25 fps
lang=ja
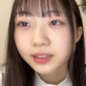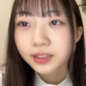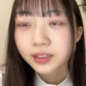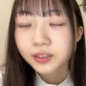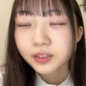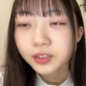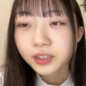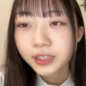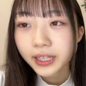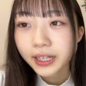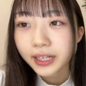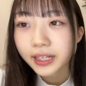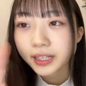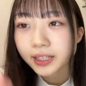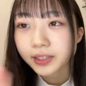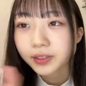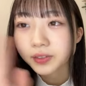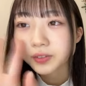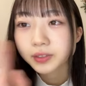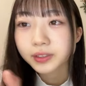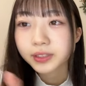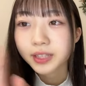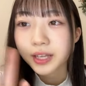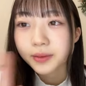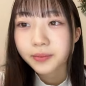クッキーありが
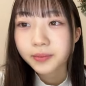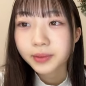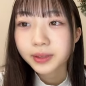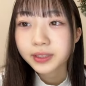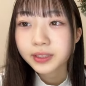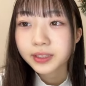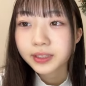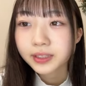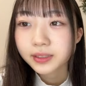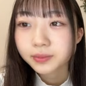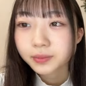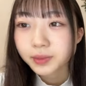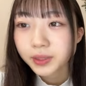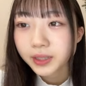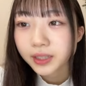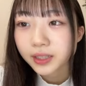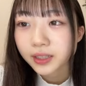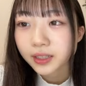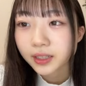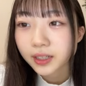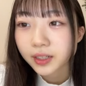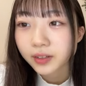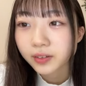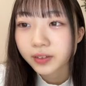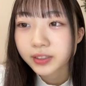とうございますみーた
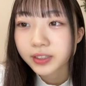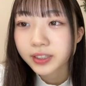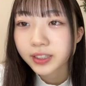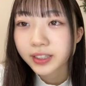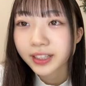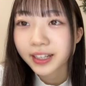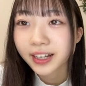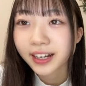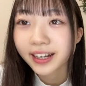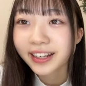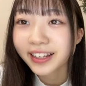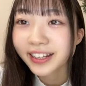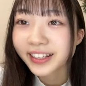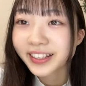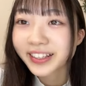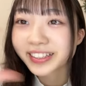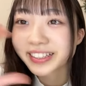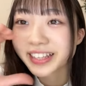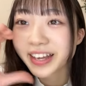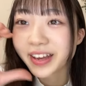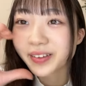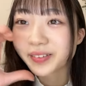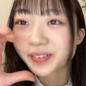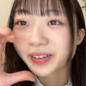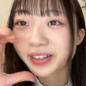んが可愛すぎてありがとう
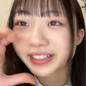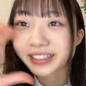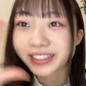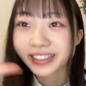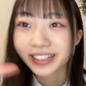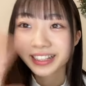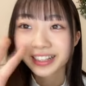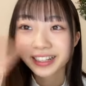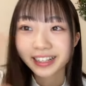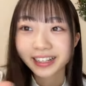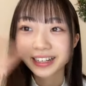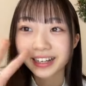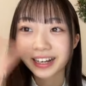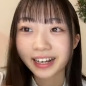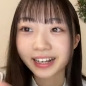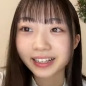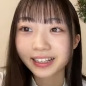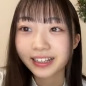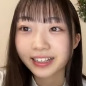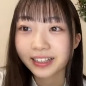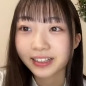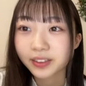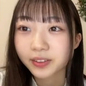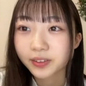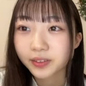ございますあ
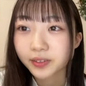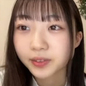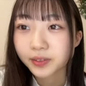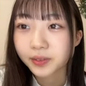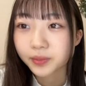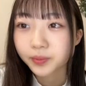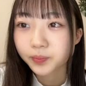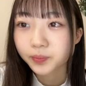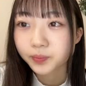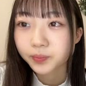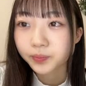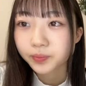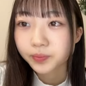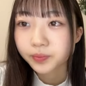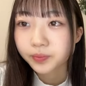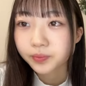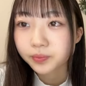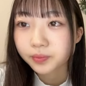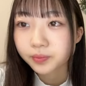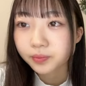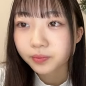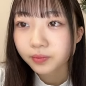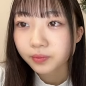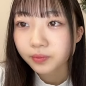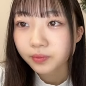りがと
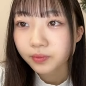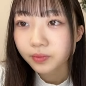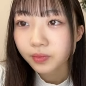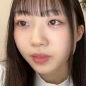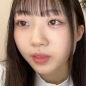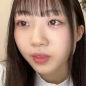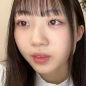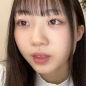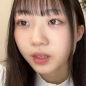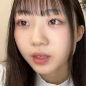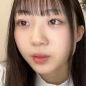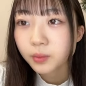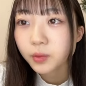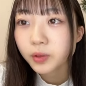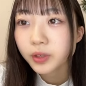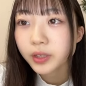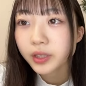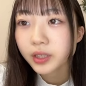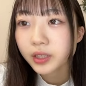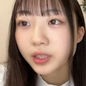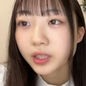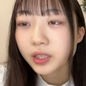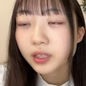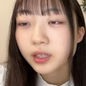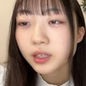う卵
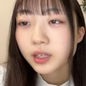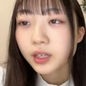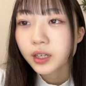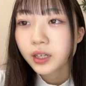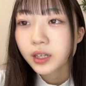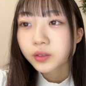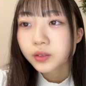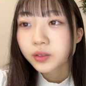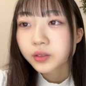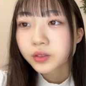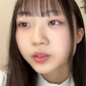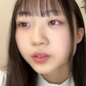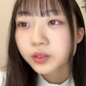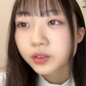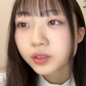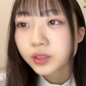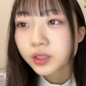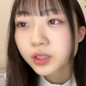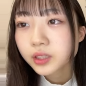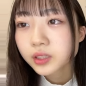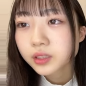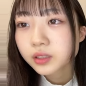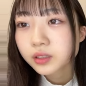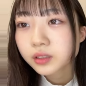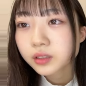焼き普通
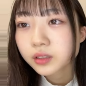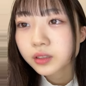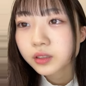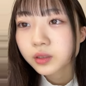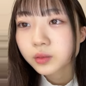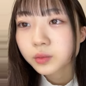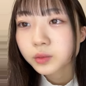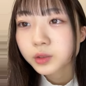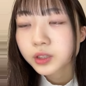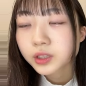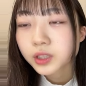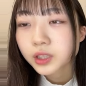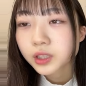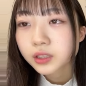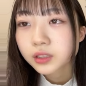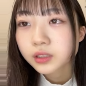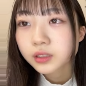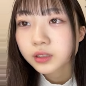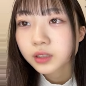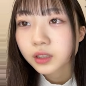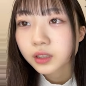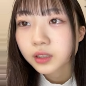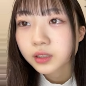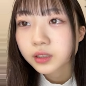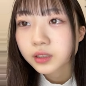に作るの難し
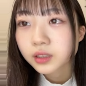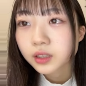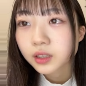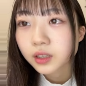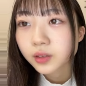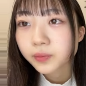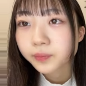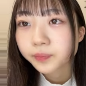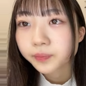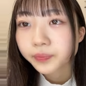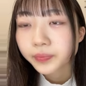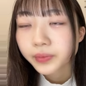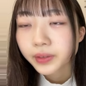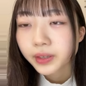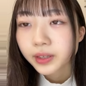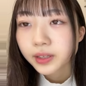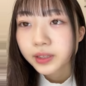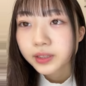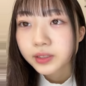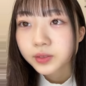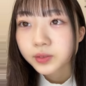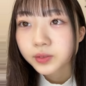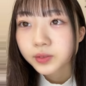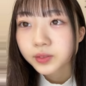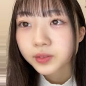くないですか
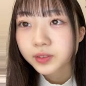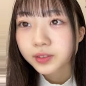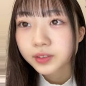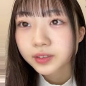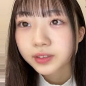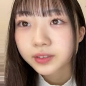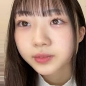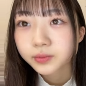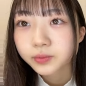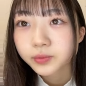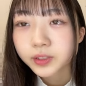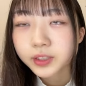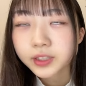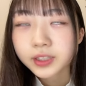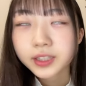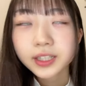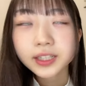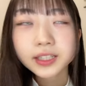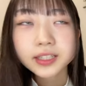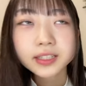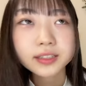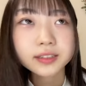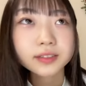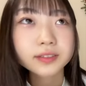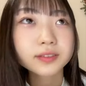そう難し,、
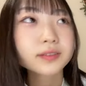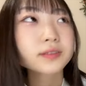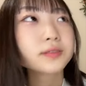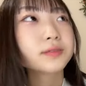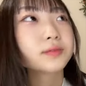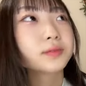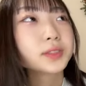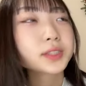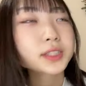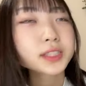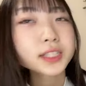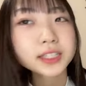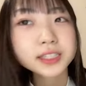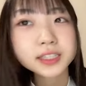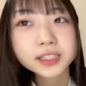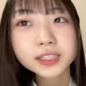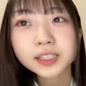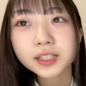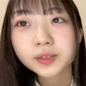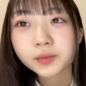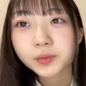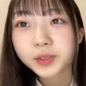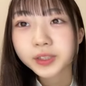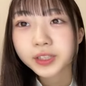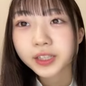うん、難しい
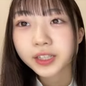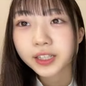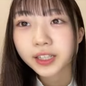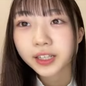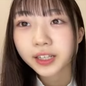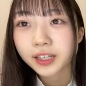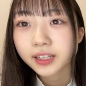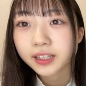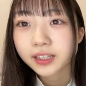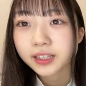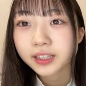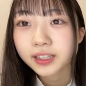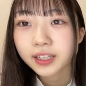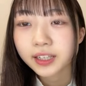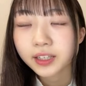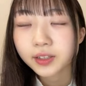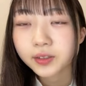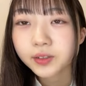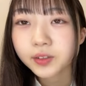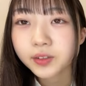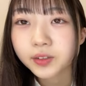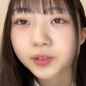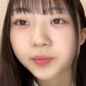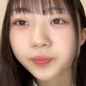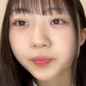かもしれないけ
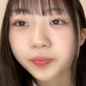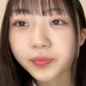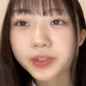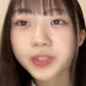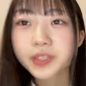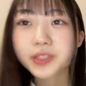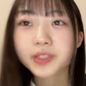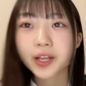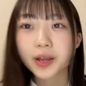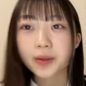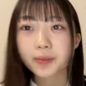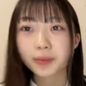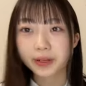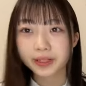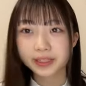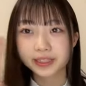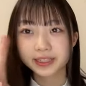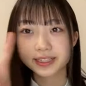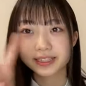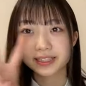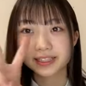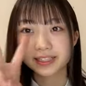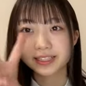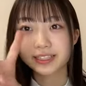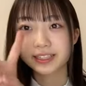ど作れま
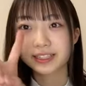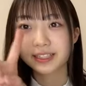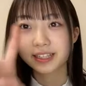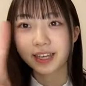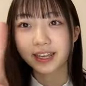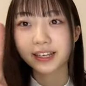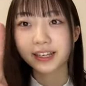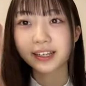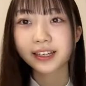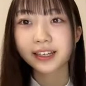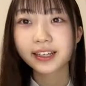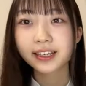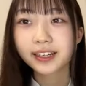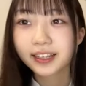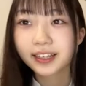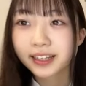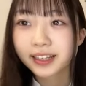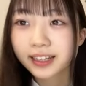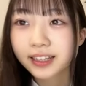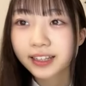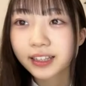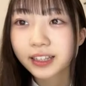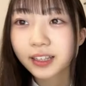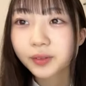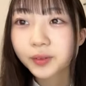すイェイ
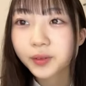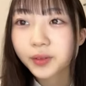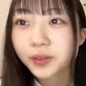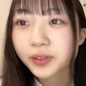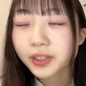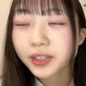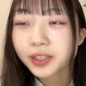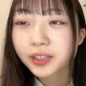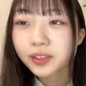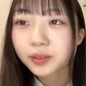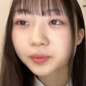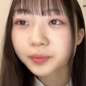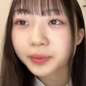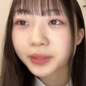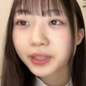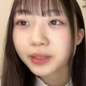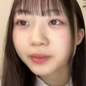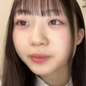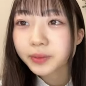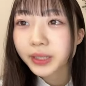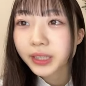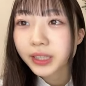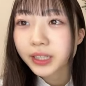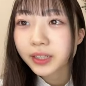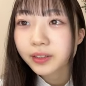卵焼きと目
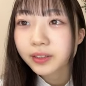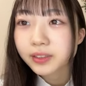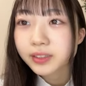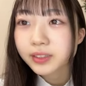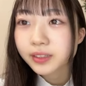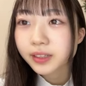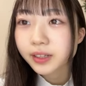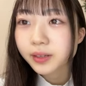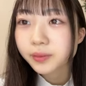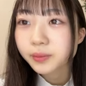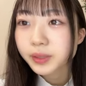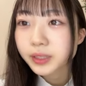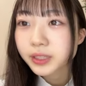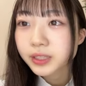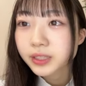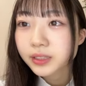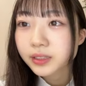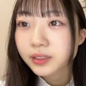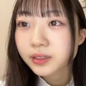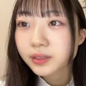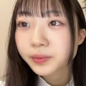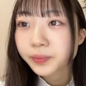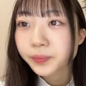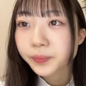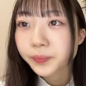玉焼きは作れます